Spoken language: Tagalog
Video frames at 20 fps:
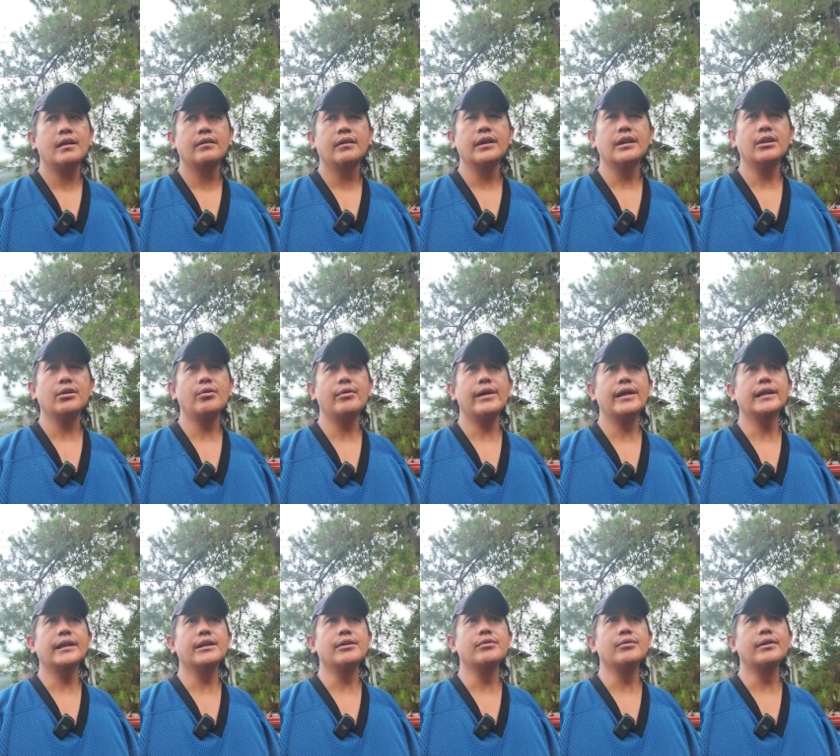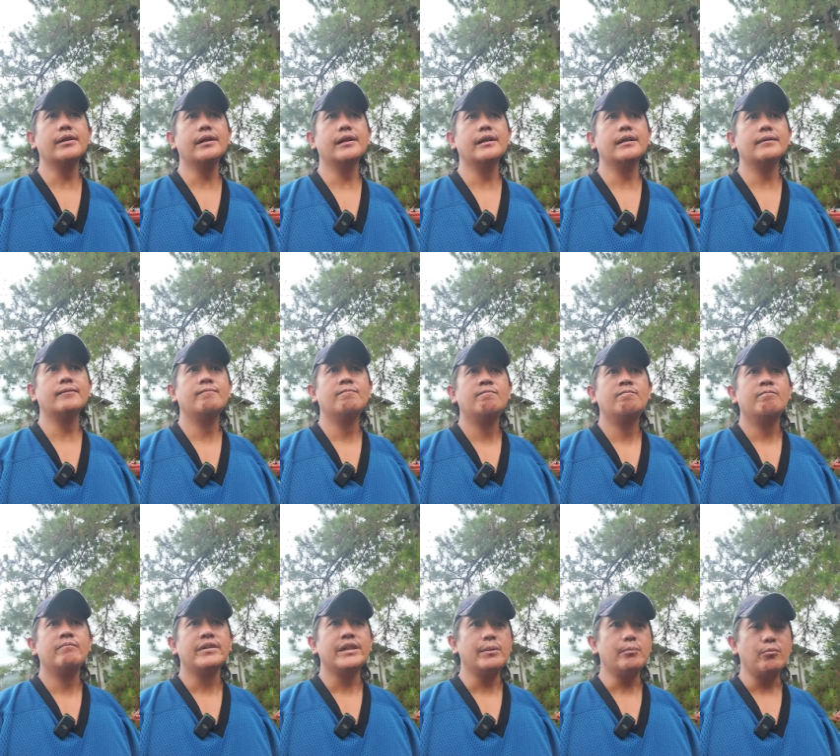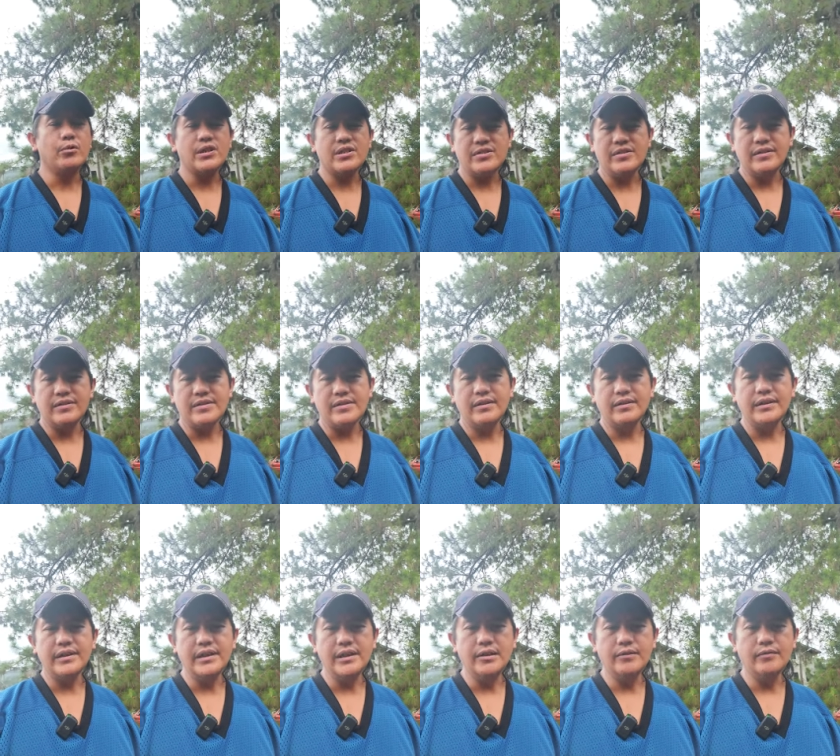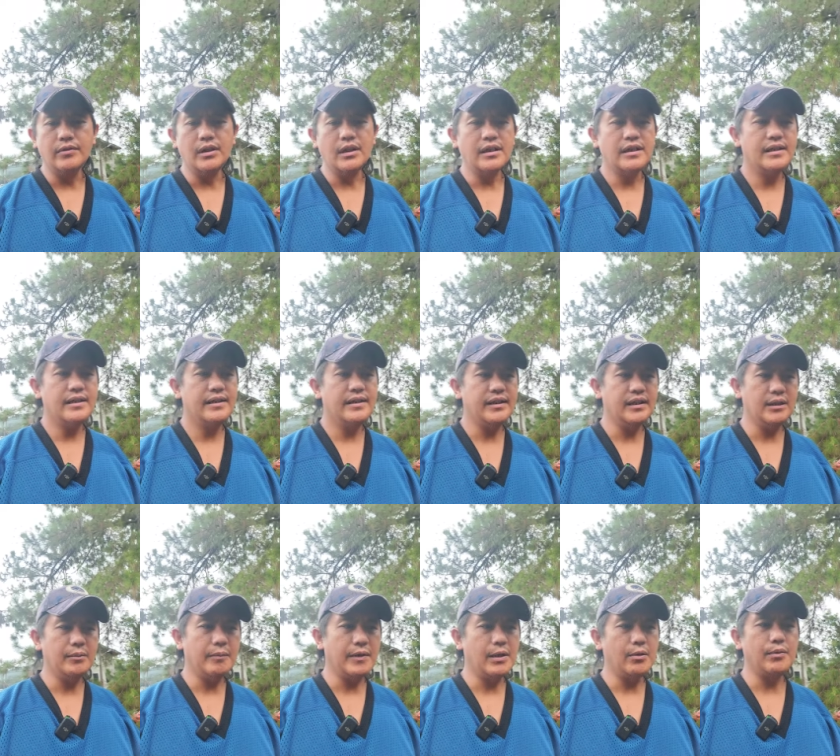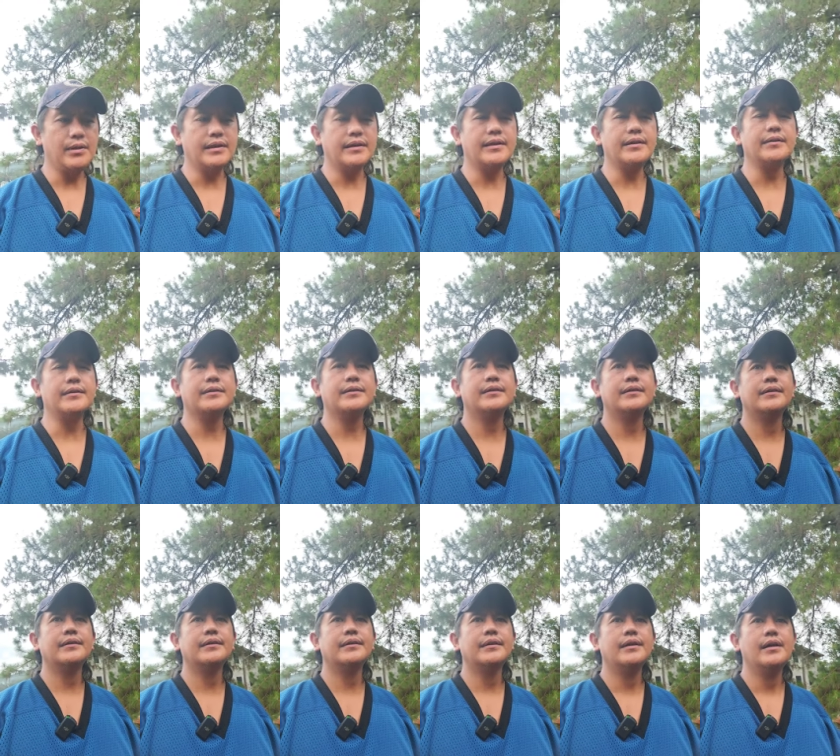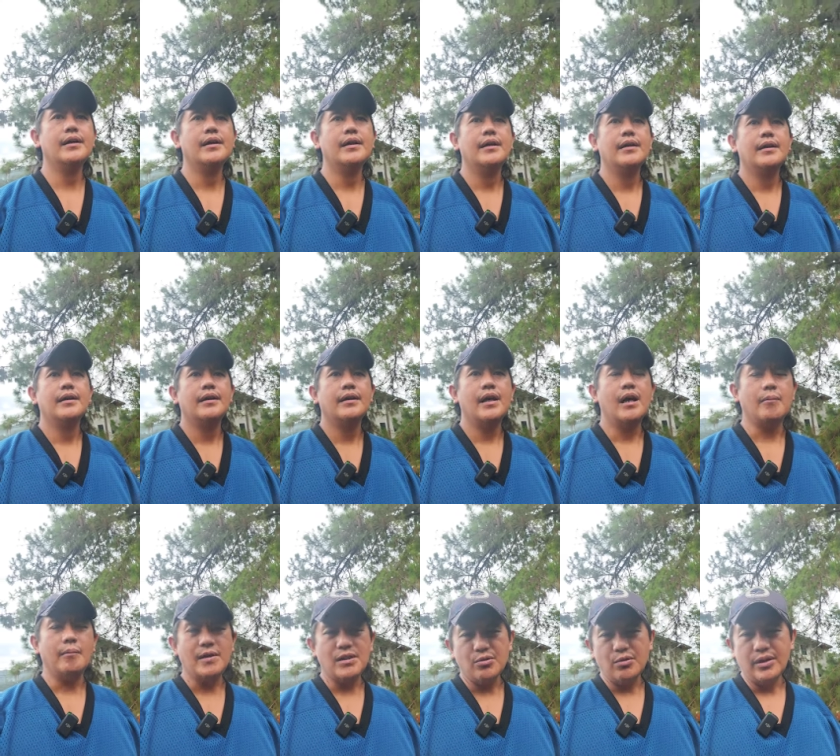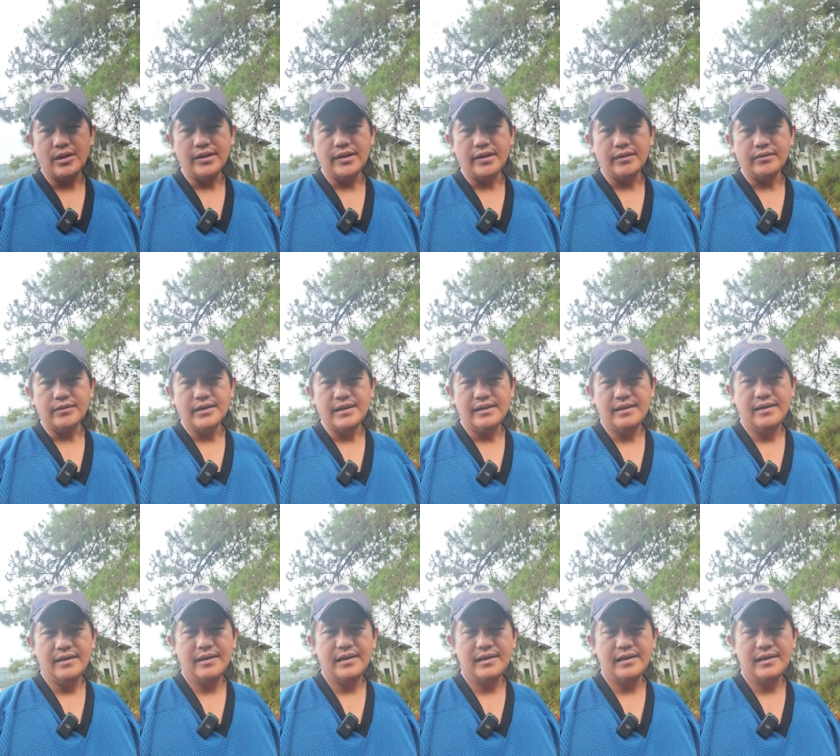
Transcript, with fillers: dati ko tayo nga di presence iti evil iti panawon tayo agpaiso ka di dito eh